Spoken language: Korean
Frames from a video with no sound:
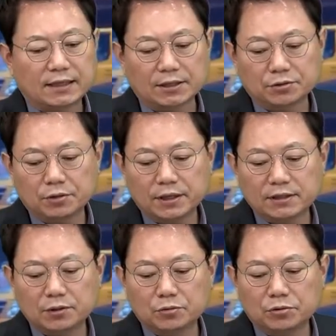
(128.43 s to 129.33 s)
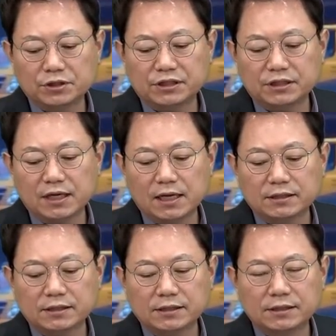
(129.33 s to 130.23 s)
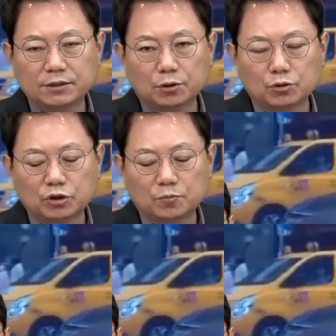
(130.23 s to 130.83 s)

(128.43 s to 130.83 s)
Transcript: 자전거 횡단도를 지나는 전도